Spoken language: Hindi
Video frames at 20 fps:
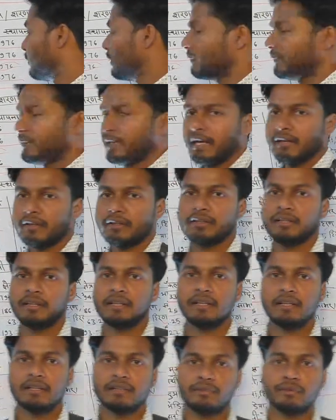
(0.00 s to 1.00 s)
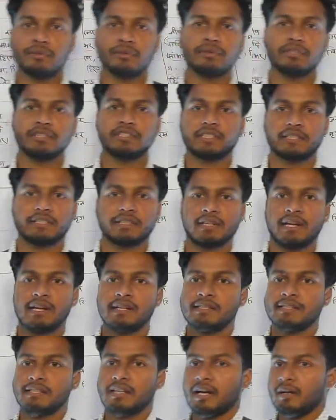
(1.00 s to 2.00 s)
अभ्यारण्य जो चतरा
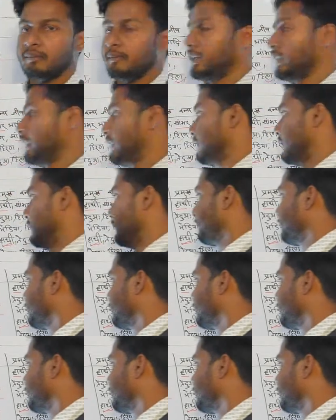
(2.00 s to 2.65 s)
जिला में है